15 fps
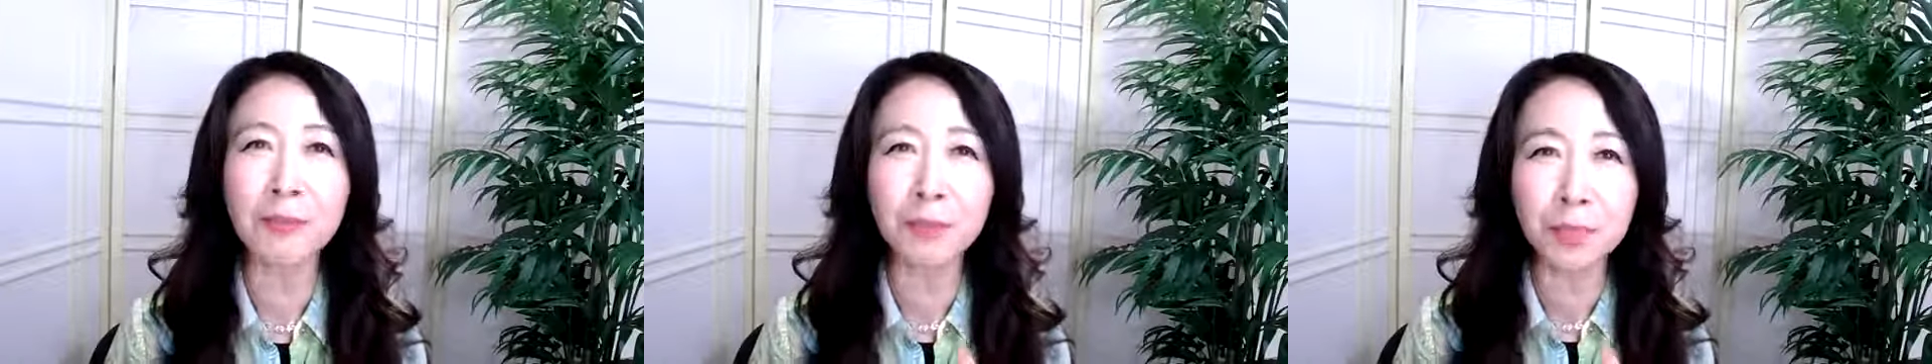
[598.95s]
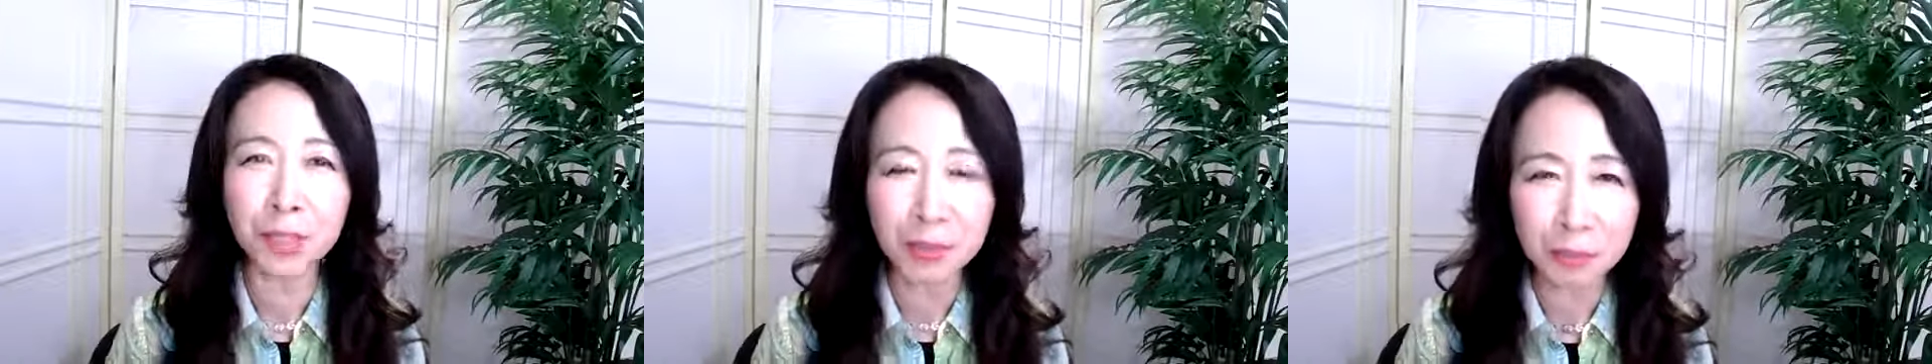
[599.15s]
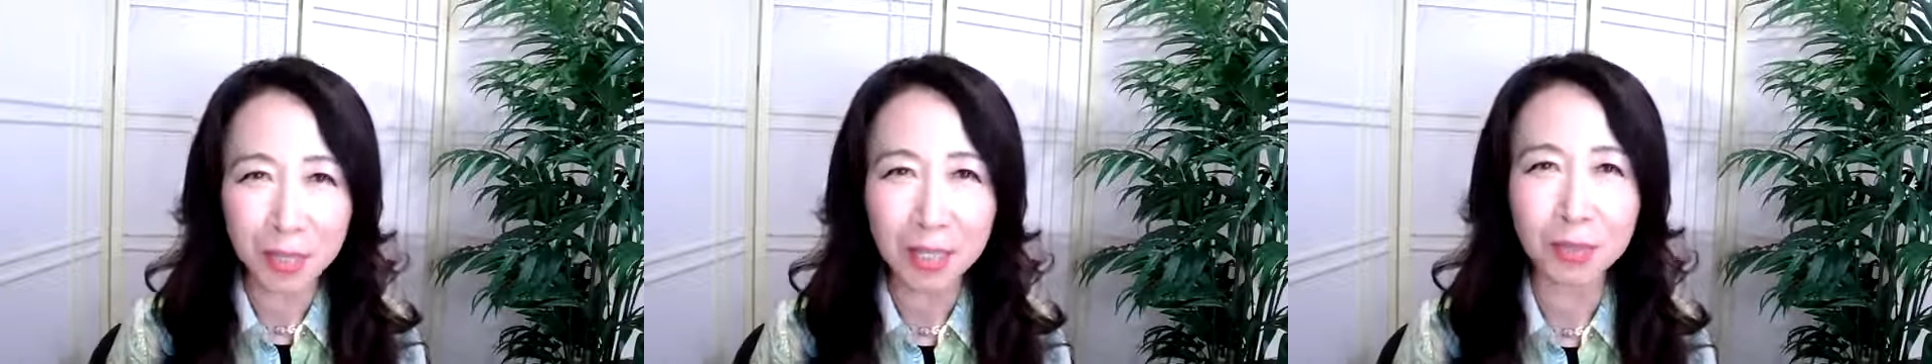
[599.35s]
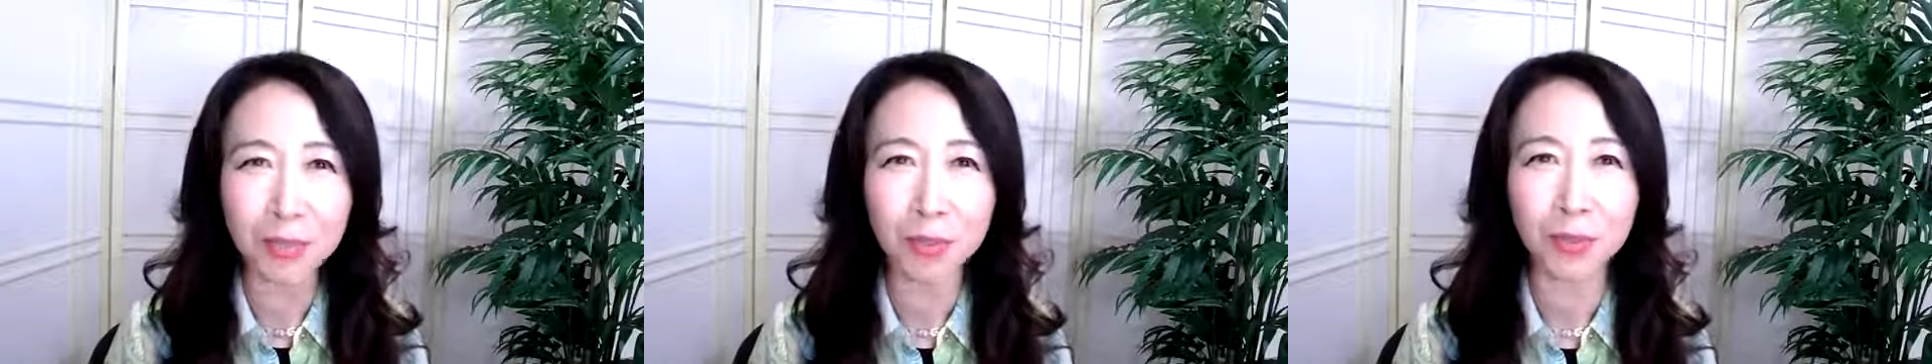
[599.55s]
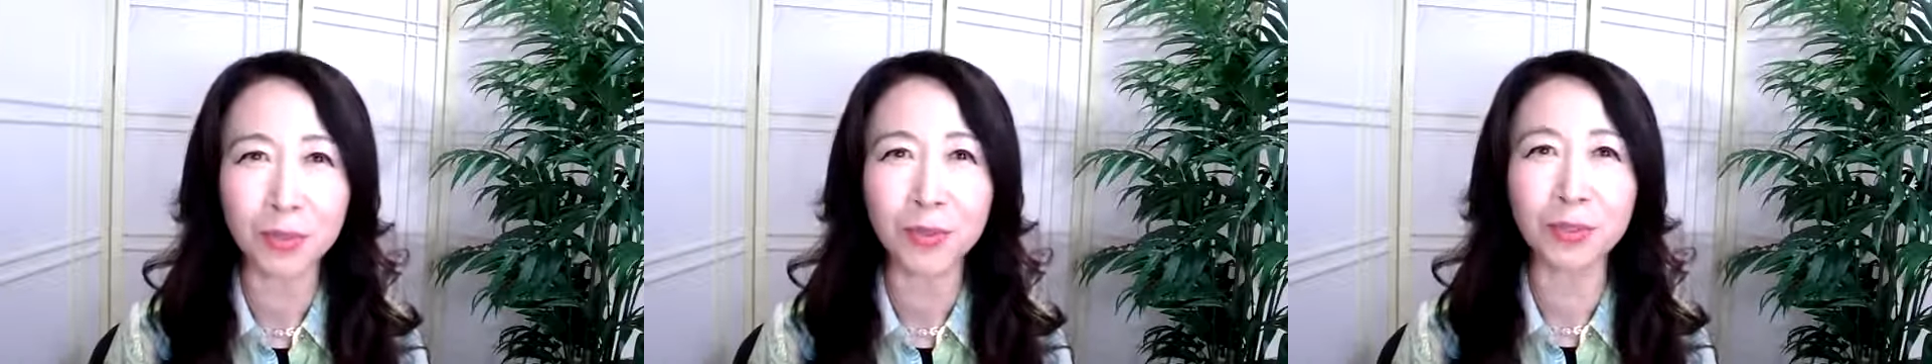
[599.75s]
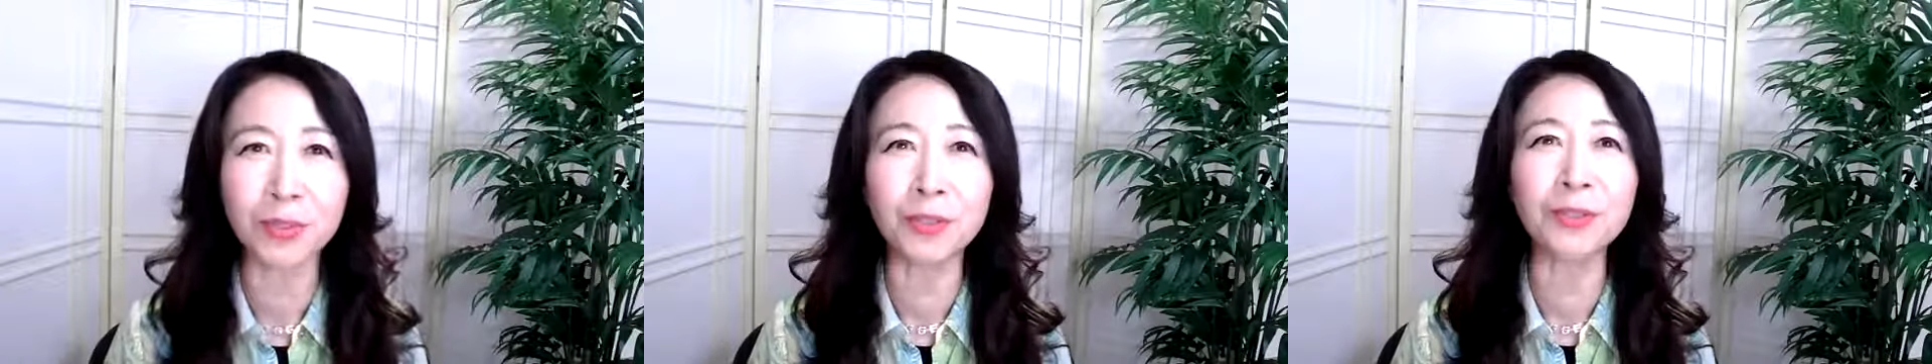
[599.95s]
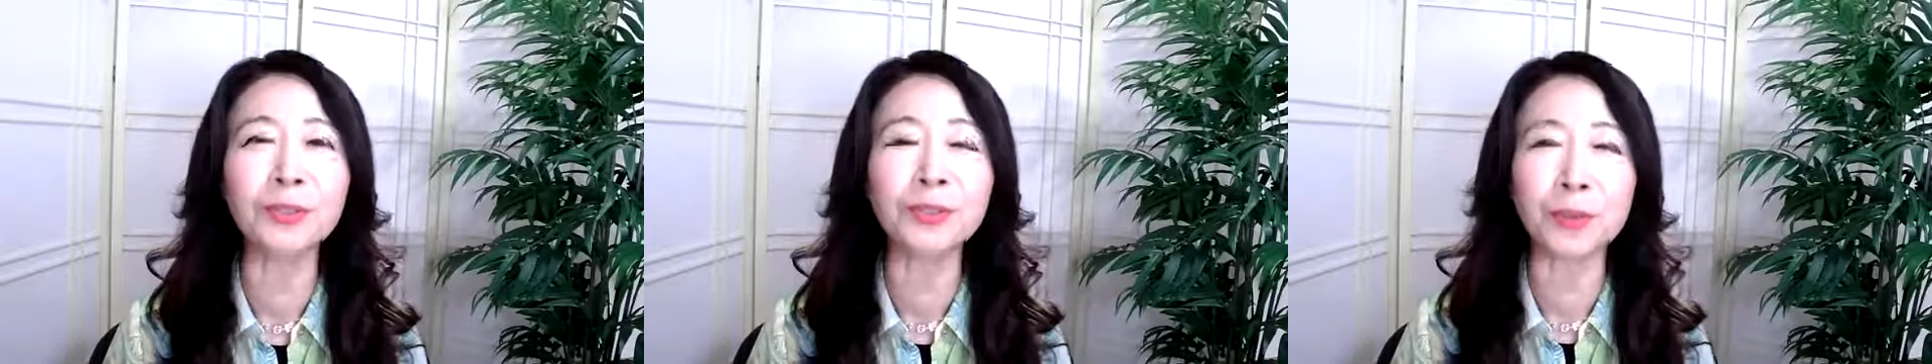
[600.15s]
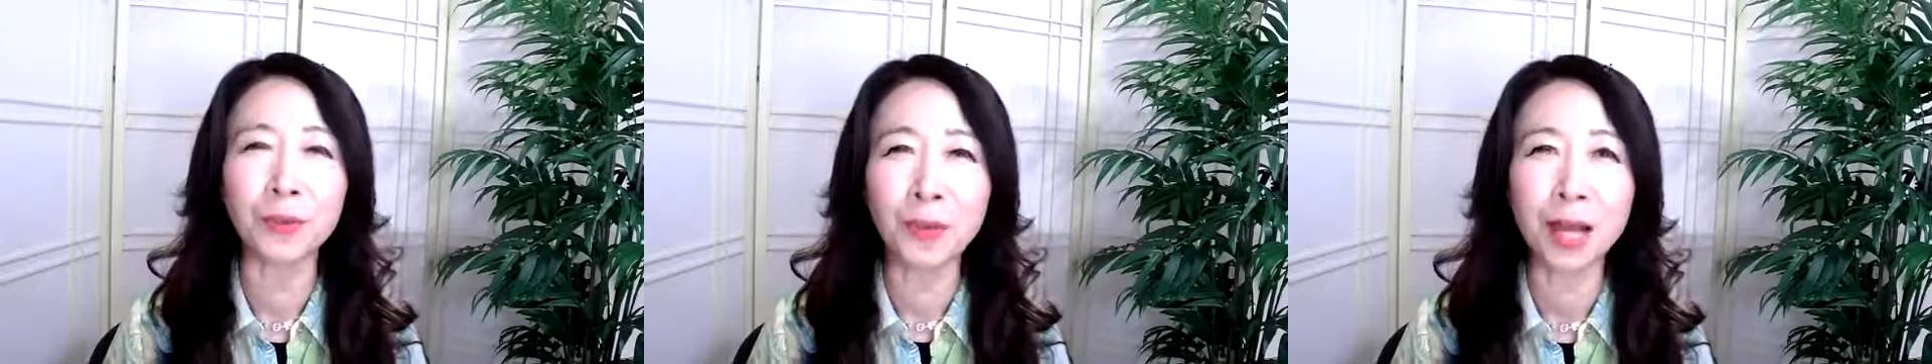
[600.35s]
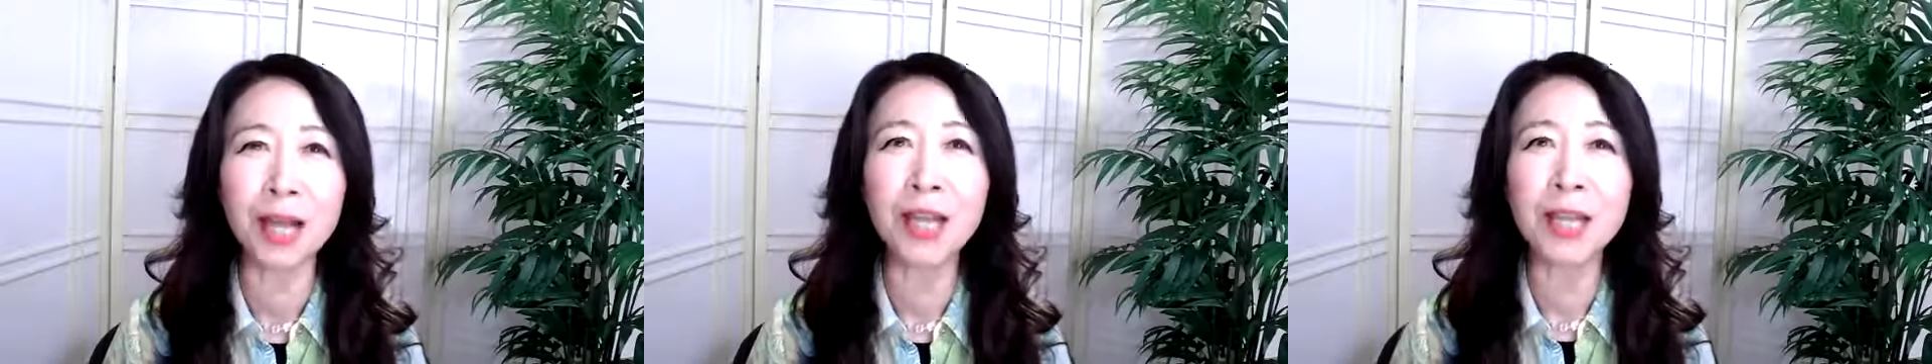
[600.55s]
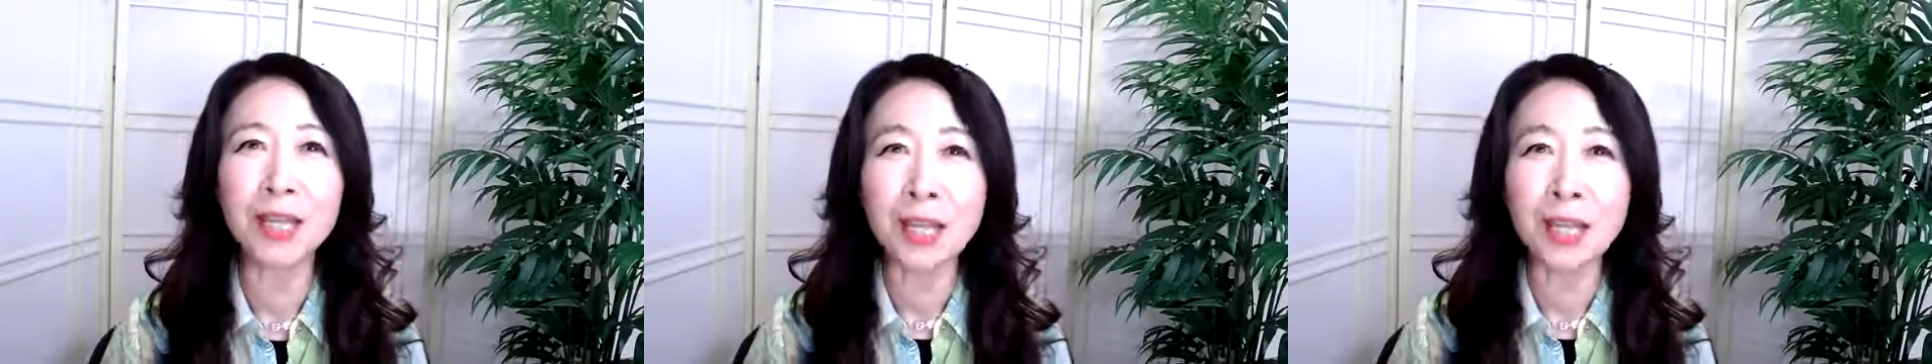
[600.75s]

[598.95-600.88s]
プチ瞑想っていうのは